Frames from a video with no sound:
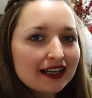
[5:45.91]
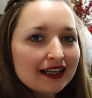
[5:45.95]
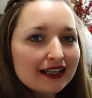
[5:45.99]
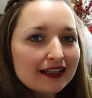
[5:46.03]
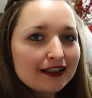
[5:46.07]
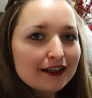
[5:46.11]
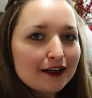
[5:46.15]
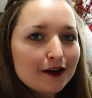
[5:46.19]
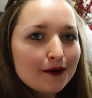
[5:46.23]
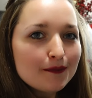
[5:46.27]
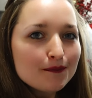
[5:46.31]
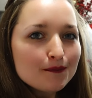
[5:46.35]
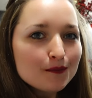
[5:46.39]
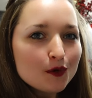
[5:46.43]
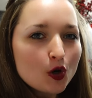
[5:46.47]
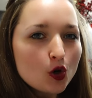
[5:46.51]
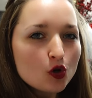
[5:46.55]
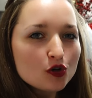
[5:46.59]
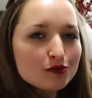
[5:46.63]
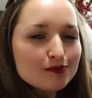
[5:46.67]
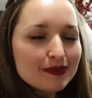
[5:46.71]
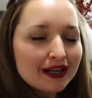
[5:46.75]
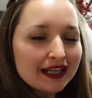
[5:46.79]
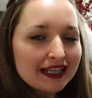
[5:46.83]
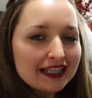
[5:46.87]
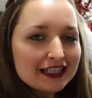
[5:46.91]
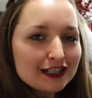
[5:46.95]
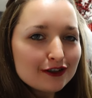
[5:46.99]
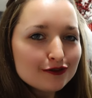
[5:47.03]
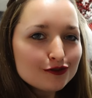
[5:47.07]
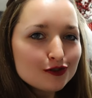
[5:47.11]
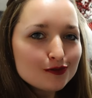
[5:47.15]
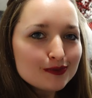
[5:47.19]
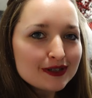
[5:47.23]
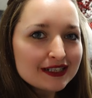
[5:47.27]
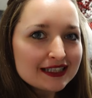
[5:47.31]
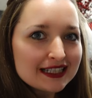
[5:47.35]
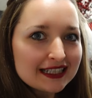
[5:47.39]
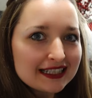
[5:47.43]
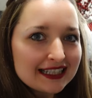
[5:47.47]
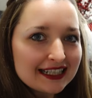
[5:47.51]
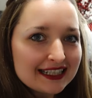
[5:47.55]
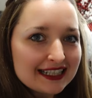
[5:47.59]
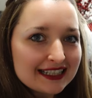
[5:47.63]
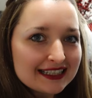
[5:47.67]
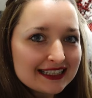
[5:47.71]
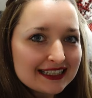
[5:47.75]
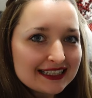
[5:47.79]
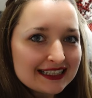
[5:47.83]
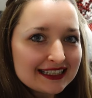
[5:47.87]
Ähm, und man geht auf Nummer sicher,
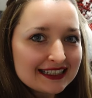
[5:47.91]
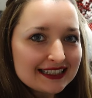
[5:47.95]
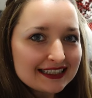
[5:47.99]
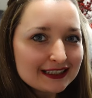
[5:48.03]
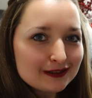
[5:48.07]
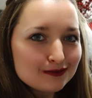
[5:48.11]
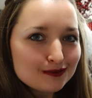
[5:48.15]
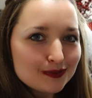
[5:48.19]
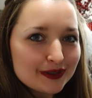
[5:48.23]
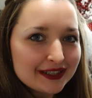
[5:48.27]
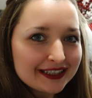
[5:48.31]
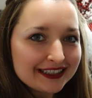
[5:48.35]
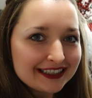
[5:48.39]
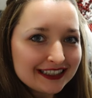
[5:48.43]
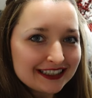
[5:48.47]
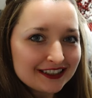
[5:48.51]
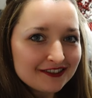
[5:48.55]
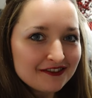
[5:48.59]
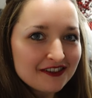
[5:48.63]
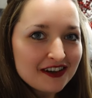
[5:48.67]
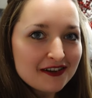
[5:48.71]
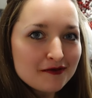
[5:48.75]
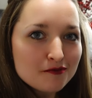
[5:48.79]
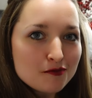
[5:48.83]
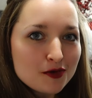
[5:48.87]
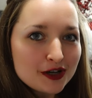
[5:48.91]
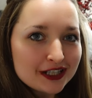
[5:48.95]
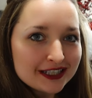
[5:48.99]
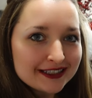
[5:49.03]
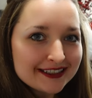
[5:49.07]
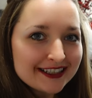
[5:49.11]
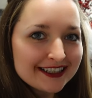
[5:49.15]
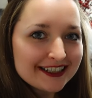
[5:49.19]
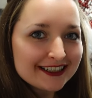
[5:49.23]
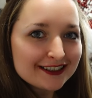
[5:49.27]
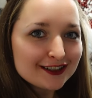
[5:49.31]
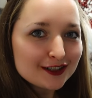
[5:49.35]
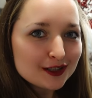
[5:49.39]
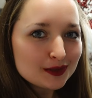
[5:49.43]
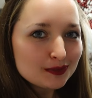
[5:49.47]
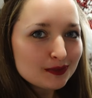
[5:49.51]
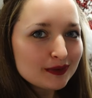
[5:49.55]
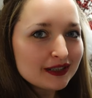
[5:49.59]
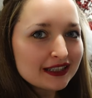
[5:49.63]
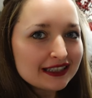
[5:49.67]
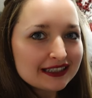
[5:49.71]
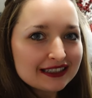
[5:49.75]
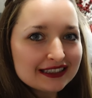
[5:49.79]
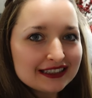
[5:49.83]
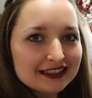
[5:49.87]
dass es nicht bricht. Wer möchte, dass es
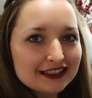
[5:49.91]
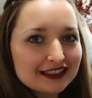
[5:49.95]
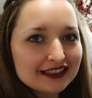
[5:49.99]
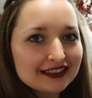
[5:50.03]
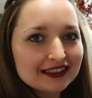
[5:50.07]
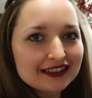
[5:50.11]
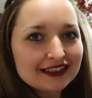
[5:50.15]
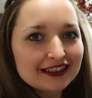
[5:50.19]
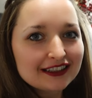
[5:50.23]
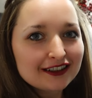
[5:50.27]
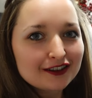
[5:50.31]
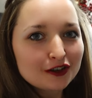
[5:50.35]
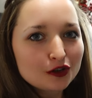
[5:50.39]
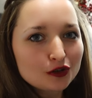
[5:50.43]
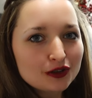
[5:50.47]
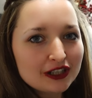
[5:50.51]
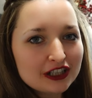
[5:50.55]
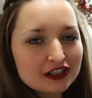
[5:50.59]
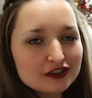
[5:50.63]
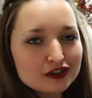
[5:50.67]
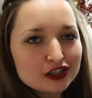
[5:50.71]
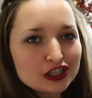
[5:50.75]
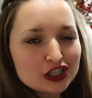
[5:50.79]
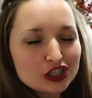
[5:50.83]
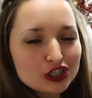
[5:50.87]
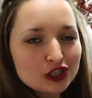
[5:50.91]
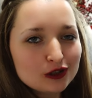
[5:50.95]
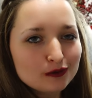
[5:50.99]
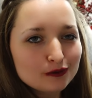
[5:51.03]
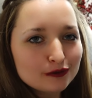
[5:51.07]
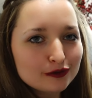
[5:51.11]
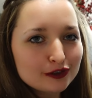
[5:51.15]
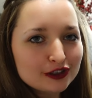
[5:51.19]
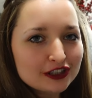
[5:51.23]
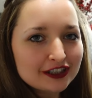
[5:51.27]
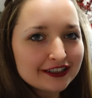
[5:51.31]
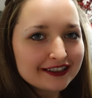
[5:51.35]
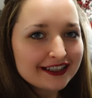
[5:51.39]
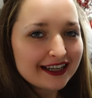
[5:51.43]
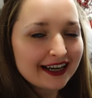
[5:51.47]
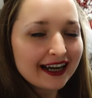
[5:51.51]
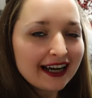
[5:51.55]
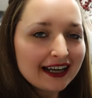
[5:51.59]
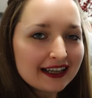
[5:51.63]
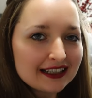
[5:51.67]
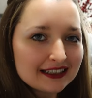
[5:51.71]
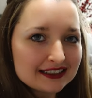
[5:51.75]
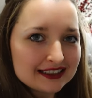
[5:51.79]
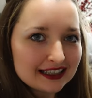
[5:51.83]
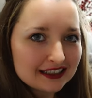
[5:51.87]
bricht äh, oder es nicht schlimm findet, der
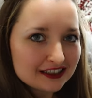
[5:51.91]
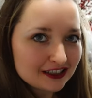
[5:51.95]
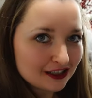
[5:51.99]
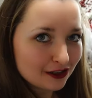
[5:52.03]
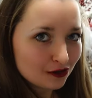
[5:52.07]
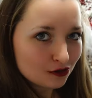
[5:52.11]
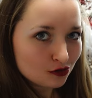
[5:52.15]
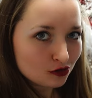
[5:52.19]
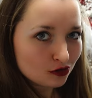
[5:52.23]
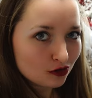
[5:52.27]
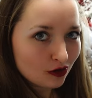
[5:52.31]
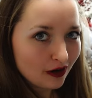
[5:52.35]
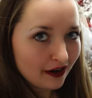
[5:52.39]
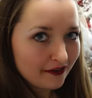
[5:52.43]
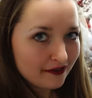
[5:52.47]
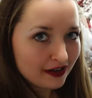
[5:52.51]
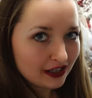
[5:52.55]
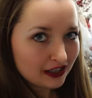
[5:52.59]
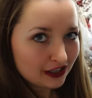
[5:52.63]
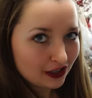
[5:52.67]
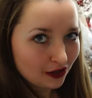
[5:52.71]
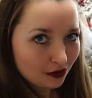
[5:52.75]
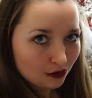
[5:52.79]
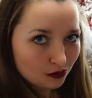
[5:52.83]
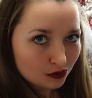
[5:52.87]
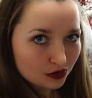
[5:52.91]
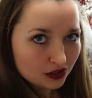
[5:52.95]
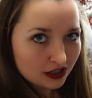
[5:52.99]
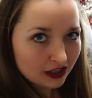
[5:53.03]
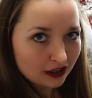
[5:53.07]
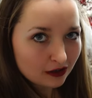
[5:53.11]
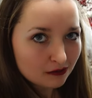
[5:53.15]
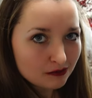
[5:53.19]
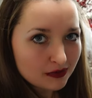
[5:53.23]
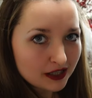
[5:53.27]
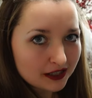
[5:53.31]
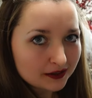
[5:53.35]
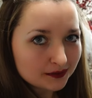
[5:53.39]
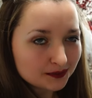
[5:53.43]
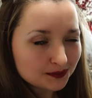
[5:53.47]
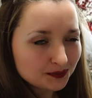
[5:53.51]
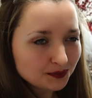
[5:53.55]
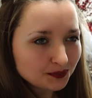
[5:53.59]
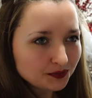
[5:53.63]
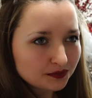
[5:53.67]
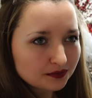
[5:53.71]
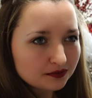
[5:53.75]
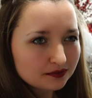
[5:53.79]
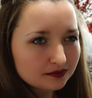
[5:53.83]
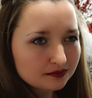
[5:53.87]
kann das Ganze natürlich auch einfach in den Kühlschrank machen.
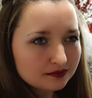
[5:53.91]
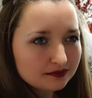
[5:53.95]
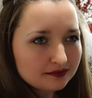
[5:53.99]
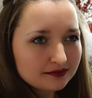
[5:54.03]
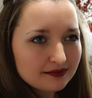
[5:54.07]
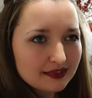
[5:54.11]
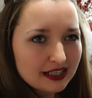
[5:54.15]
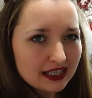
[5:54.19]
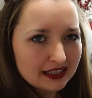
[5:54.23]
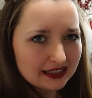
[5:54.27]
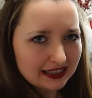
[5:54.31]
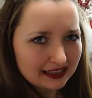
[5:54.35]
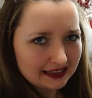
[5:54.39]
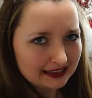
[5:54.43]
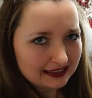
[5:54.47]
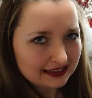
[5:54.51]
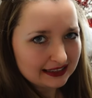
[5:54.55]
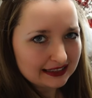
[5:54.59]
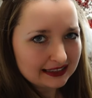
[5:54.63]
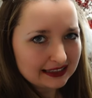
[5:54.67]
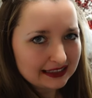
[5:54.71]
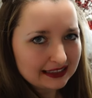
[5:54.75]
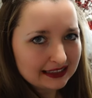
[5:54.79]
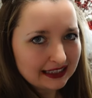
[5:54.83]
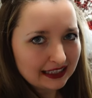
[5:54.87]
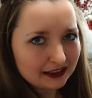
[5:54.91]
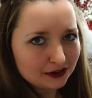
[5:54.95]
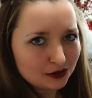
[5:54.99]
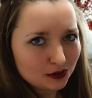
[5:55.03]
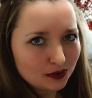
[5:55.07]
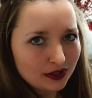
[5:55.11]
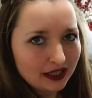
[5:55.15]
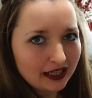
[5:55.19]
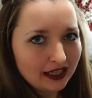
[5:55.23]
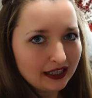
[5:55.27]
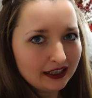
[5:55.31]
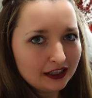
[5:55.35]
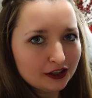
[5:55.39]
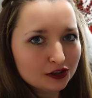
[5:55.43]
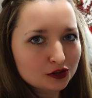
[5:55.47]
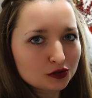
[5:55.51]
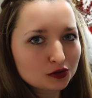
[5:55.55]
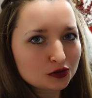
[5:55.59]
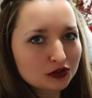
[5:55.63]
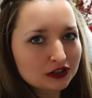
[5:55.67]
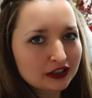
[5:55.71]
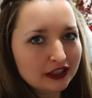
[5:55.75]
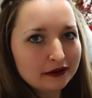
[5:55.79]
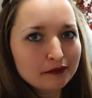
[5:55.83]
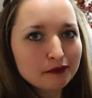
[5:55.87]
Dann ist es nicht ganz so kalt
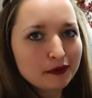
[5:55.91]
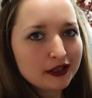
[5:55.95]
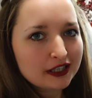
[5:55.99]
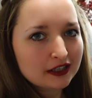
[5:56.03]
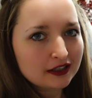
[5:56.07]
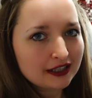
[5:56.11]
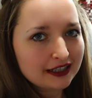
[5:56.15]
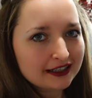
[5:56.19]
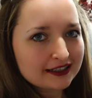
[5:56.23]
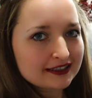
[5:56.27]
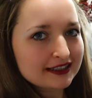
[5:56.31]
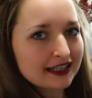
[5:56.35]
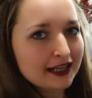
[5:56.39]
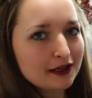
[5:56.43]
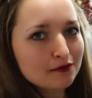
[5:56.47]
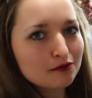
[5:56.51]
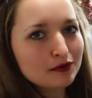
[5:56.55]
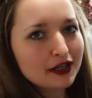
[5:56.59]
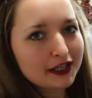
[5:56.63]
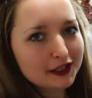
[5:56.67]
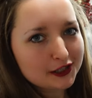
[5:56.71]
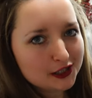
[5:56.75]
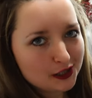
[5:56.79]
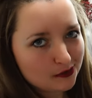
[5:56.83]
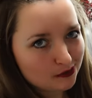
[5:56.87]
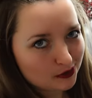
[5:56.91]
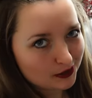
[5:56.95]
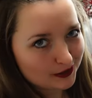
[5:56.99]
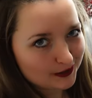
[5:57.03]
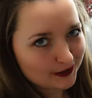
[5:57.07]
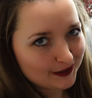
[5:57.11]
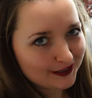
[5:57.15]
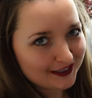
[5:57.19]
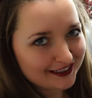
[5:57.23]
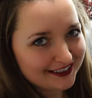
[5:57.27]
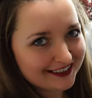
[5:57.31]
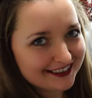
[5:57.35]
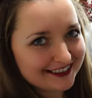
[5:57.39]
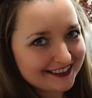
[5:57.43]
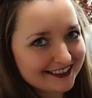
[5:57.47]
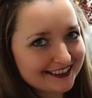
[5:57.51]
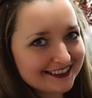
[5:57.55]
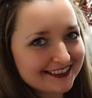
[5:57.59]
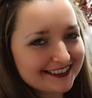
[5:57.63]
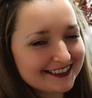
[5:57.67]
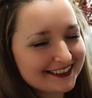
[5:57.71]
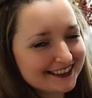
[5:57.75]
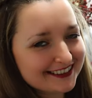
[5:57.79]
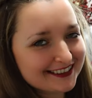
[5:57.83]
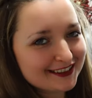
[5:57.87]
und dann kann es einem leichter passieren, dass
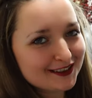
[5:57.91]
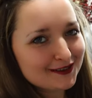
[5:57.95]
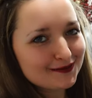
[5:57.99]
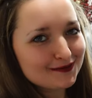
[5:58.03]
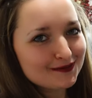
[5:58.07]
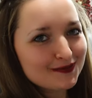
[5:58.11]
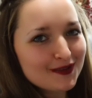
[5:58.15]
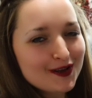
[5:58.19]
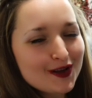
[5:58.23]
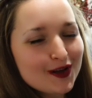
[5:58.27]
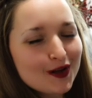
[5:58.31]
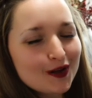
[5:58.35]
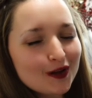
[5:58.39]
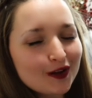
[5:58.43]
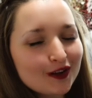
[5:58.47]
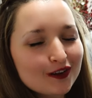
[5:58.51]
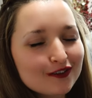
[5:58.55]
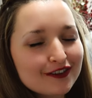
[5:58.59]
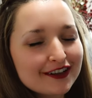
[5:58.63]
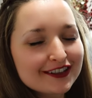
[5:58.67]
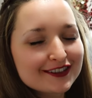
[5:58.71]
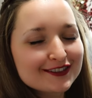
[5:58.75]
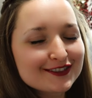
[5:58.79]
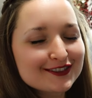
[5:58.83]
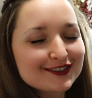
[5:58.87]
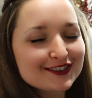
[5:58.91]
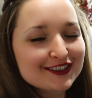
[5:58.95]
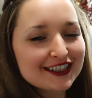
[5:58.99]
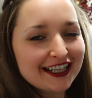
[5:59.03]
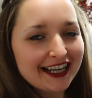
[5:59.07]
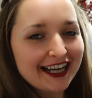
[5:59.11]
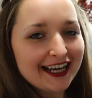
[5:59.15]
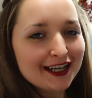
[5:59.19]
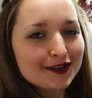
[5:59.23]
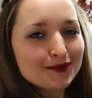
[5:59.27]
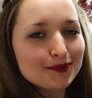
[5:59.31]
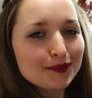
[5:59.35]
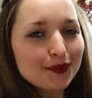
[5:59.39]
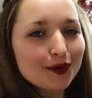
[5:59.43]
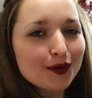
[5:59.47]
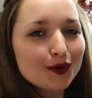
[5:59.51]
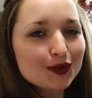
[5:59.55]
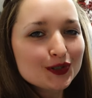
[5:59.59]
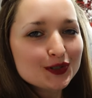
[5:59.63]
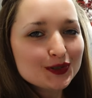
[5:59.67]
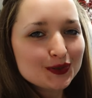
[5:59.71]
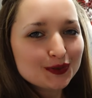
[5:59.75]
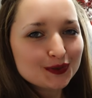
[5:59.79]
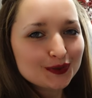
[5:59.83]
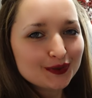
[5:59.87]
es ähm, quasi so eine Art
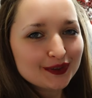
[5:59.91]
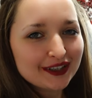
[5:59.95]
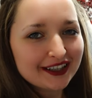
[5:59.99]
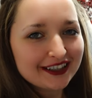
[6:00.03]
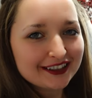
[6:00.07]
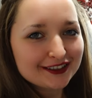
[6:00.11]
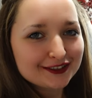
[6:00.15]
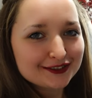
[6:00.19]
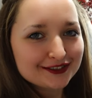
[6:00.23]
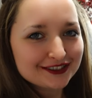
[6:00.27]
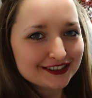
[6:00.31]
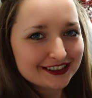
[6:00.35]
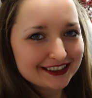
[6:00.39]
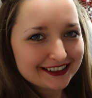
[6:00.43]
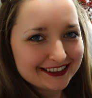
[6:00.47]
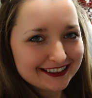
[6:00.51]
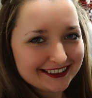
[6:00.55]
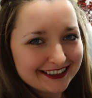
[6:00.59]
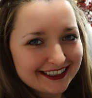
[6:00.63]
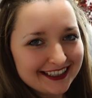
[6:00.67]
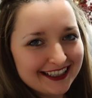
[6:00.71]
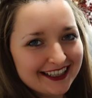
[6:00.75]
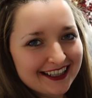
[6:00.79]
Bruchschokolade wird.